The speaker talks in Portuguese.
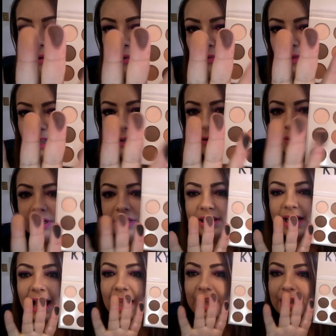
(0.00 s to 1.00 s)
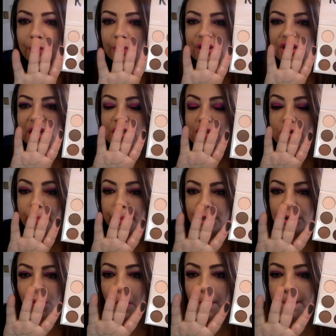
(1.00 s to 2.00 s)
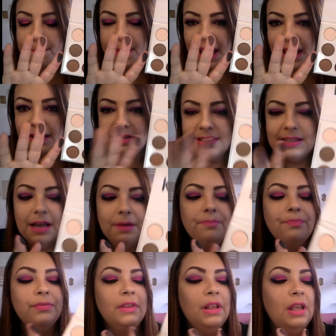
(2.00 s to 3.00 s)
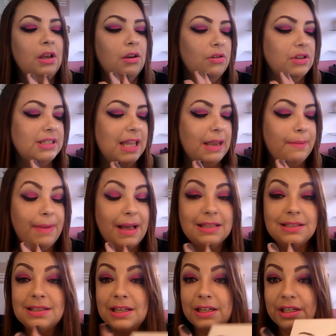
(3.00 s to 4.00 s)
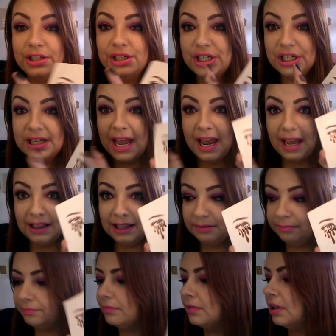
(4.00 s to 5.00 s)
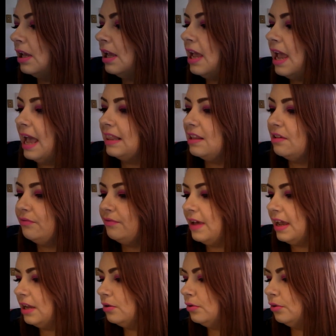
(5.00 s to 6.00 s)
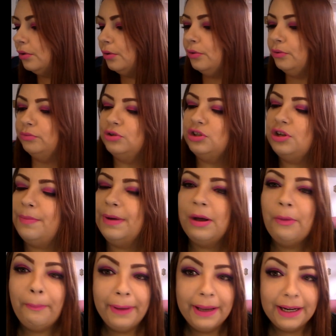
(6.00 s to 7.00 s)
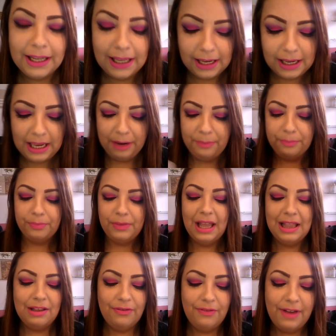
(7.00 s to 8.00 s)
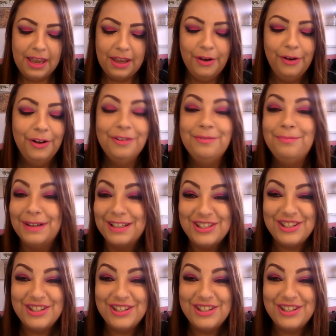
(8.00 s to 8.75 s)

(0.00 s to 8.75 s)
o valor, tá? Eu achei que super compensa. Gostei bastante dela. Ela veio... Deixa eu pegar um paninho aqui. Ela veio... para